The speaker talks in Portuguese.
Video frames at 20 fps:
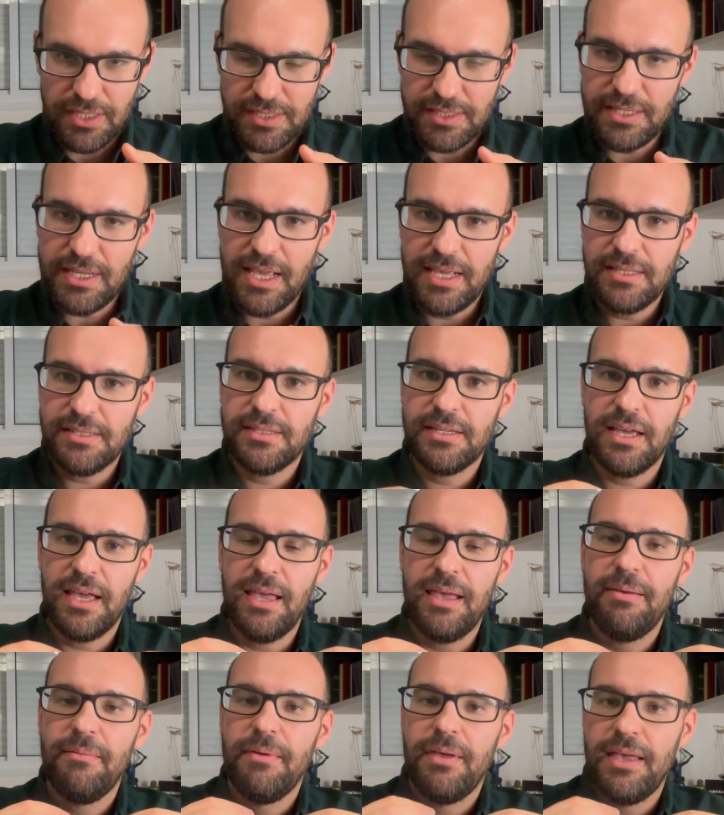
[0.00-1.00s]
A ciência
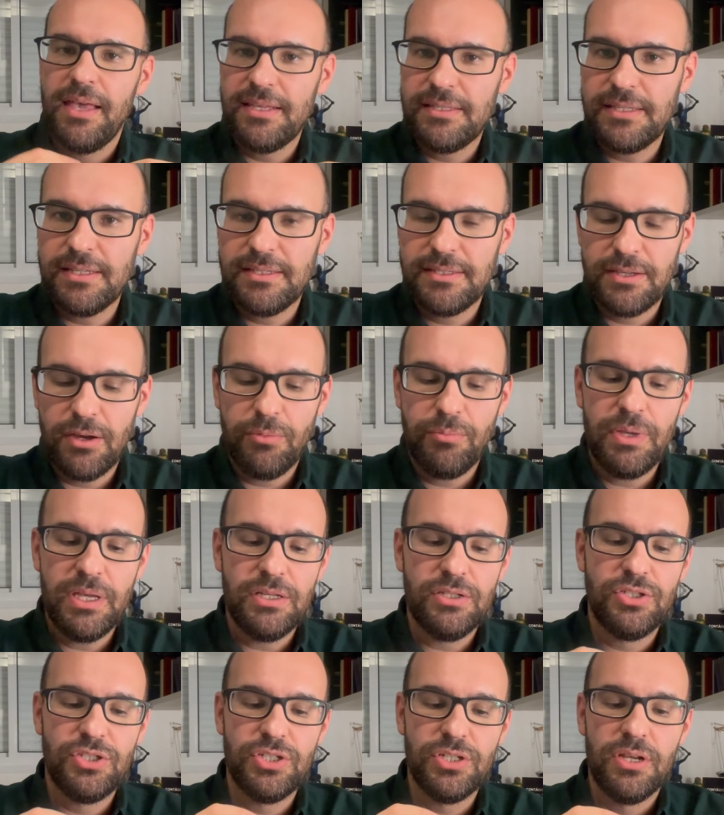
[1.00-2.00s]
é
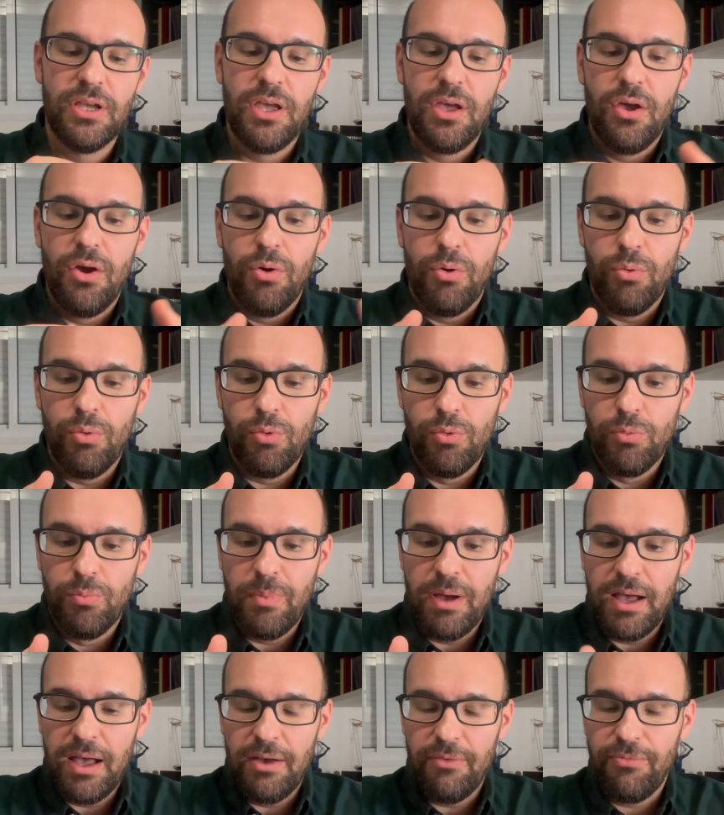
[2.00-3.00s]
essencialmente
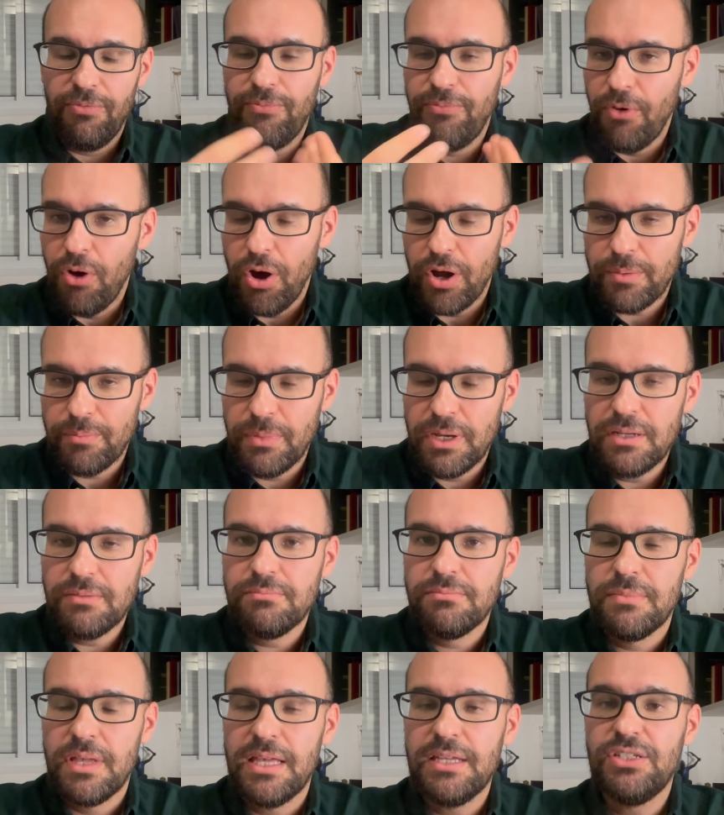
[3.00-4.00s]
uma
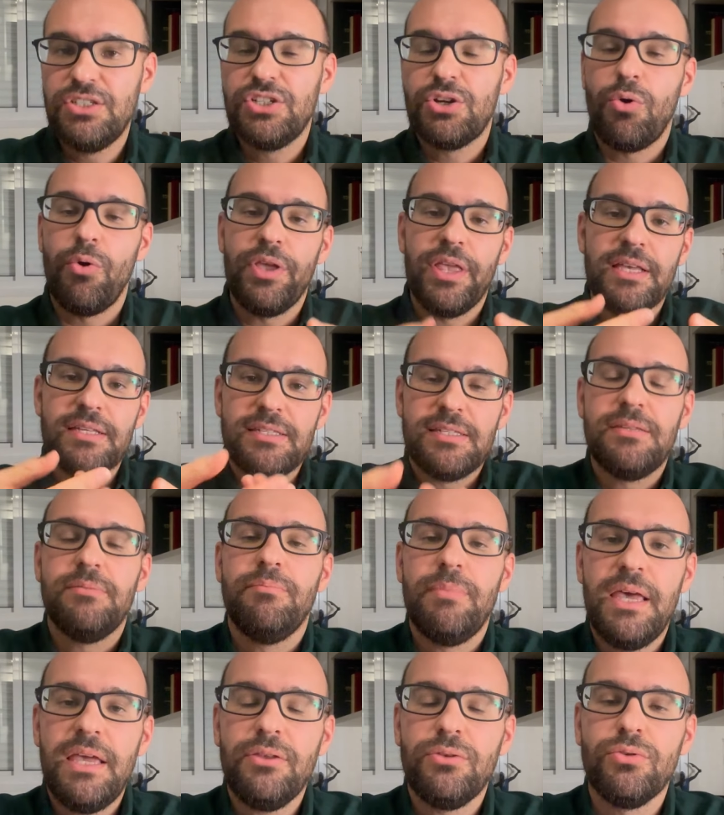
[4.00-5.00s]
forma né, de
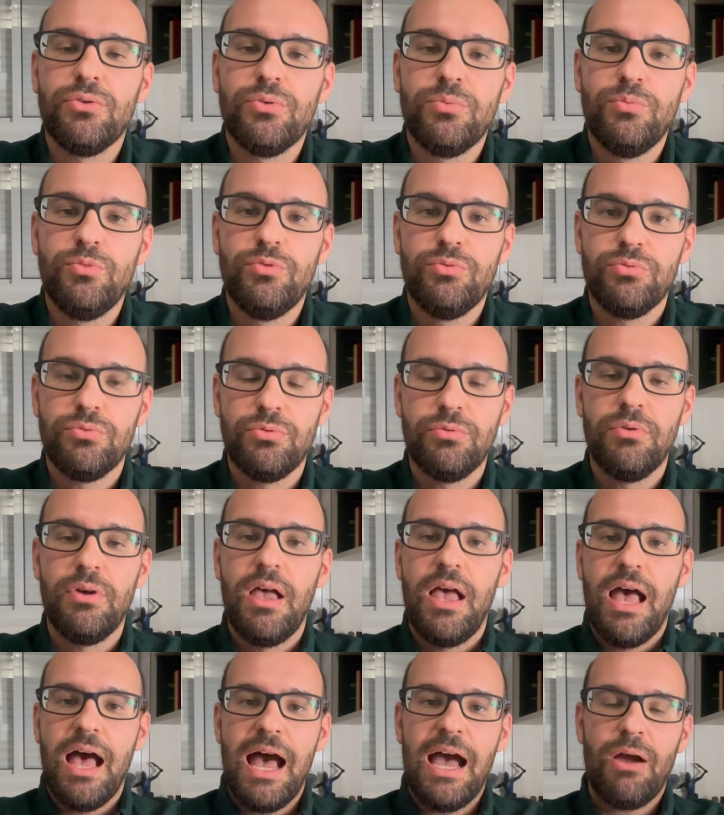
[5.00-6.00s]
conhecimento do mundo,
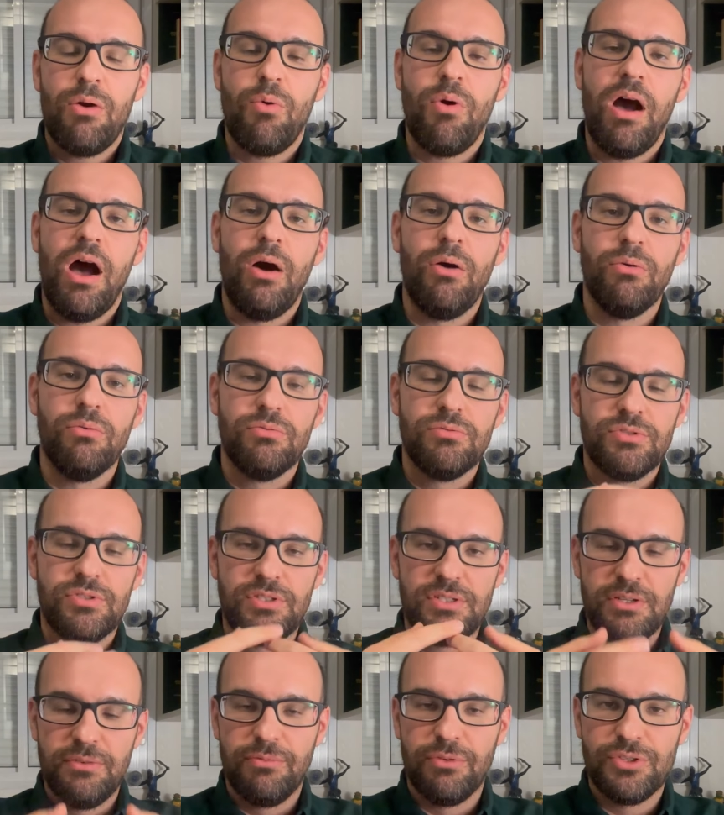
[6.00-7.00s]
a qual,
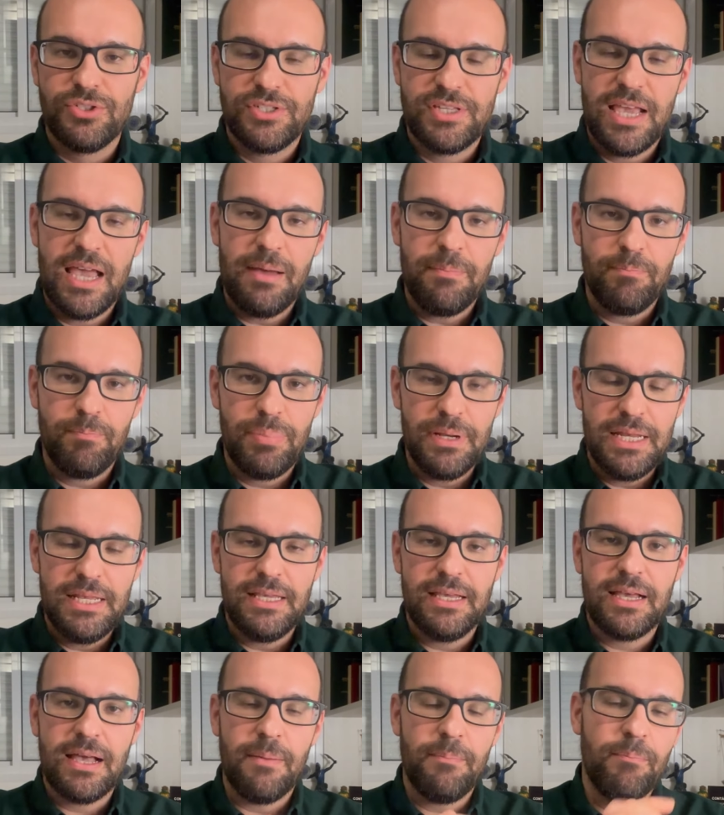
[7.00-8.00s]
se você
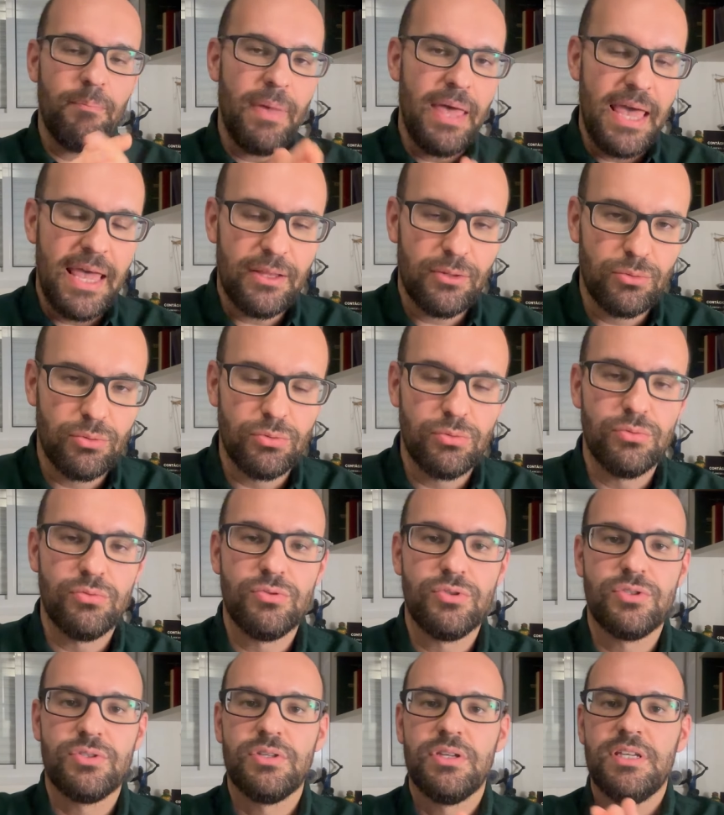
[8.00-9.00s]
aplica
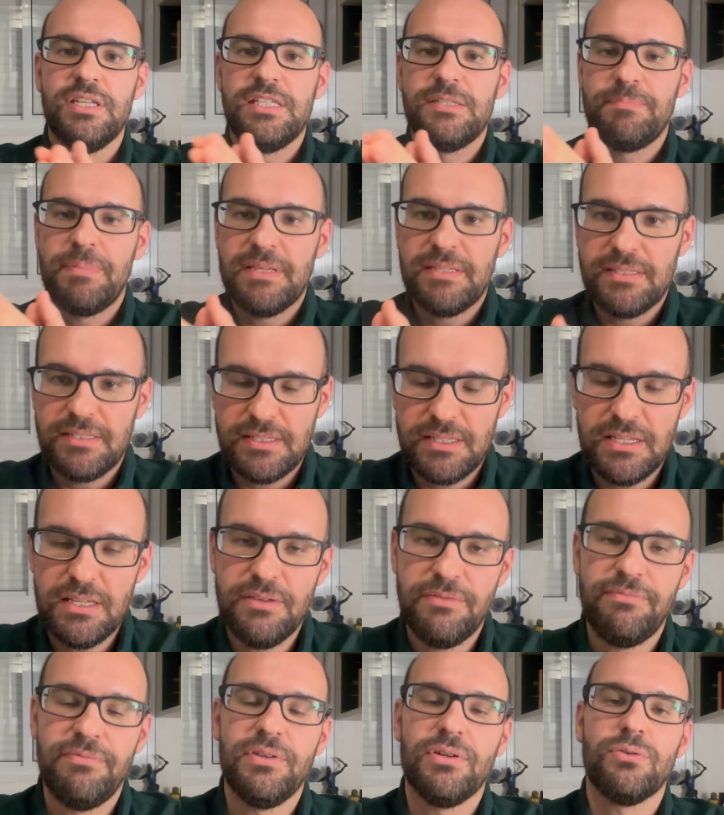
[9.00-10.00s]
métodos
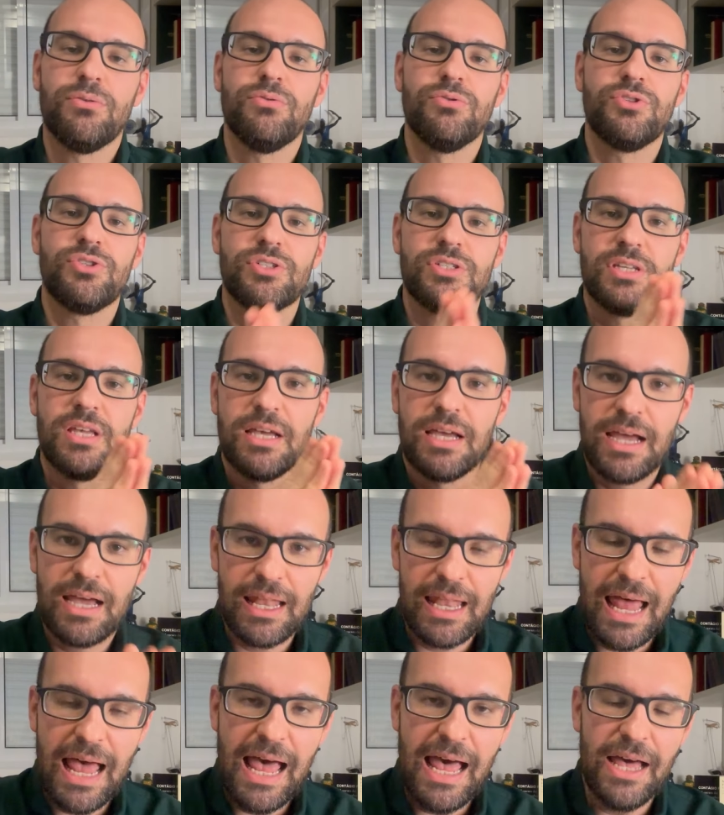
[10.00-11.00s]
específicos,
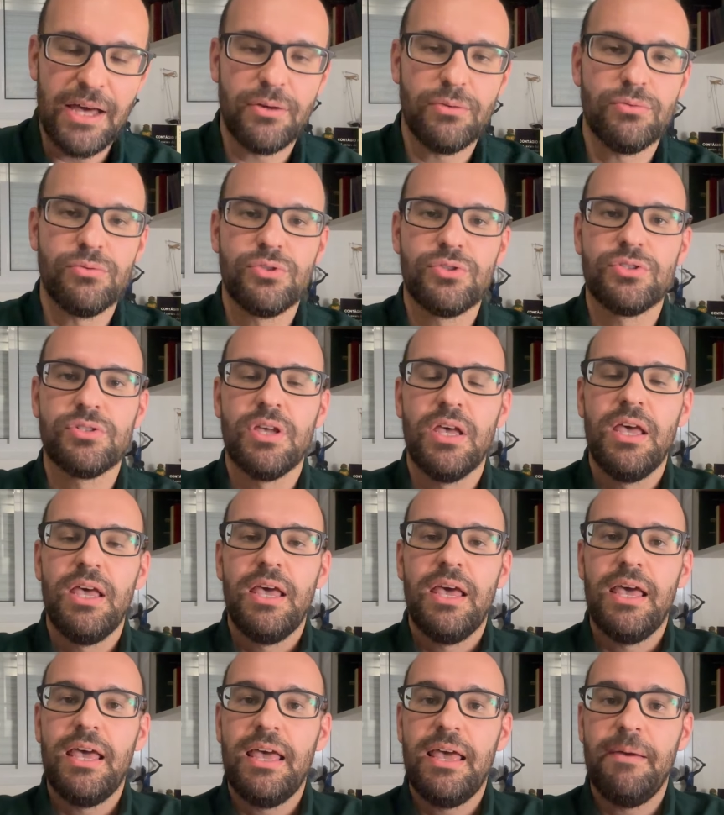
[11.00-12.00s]
claros,
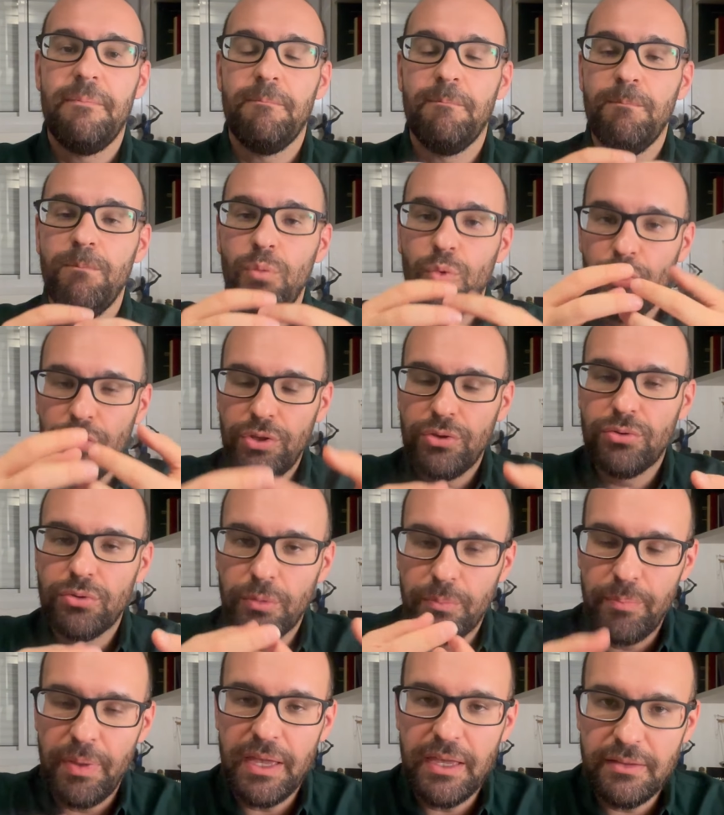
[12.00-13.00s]
é,
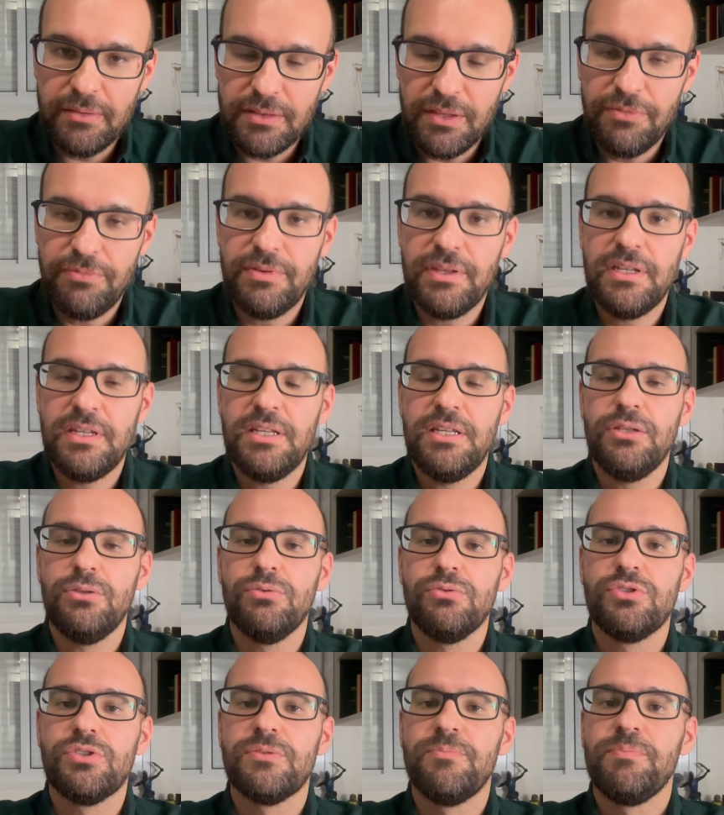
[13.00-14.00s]
muito bem
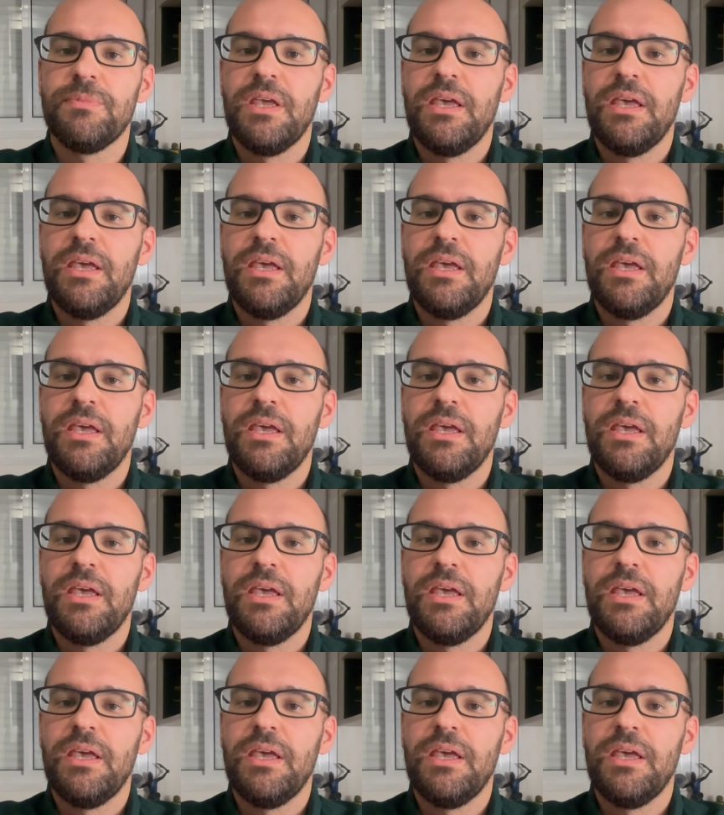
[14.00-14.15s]
definidos.